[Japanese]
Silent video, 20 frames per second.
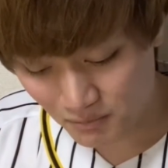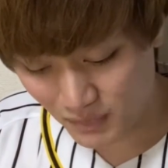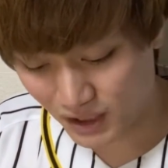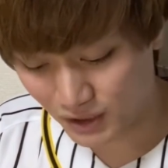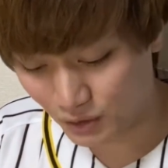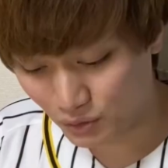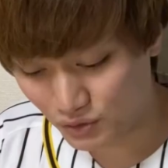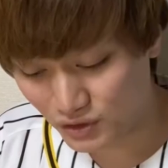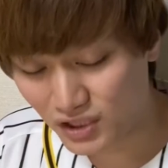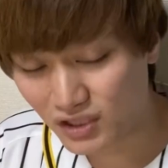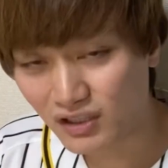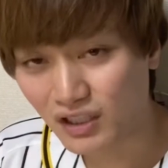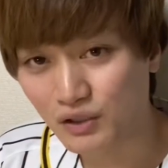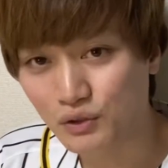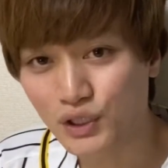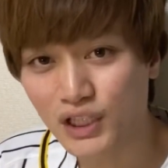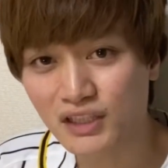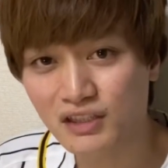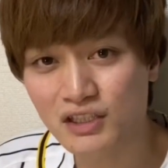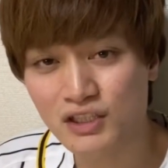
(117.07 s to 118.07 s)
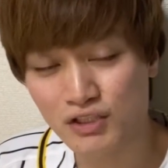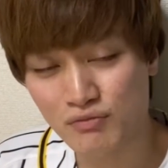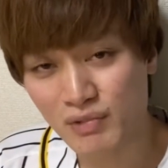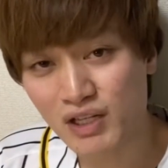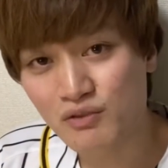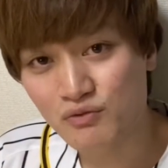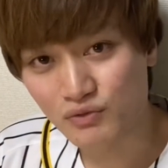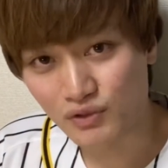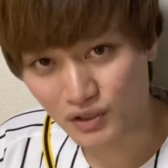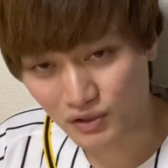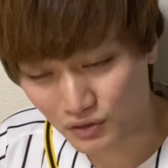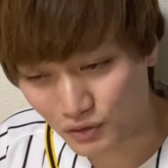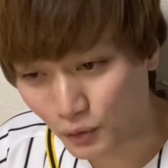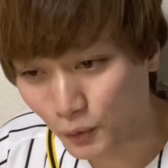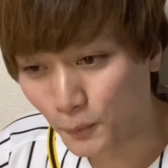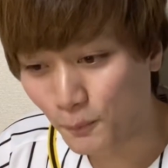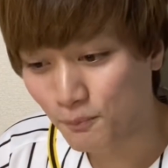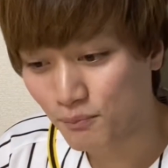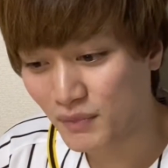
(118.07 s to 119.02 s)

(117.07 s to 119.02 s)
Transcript: まあ、4失点食らってしまうんですよ。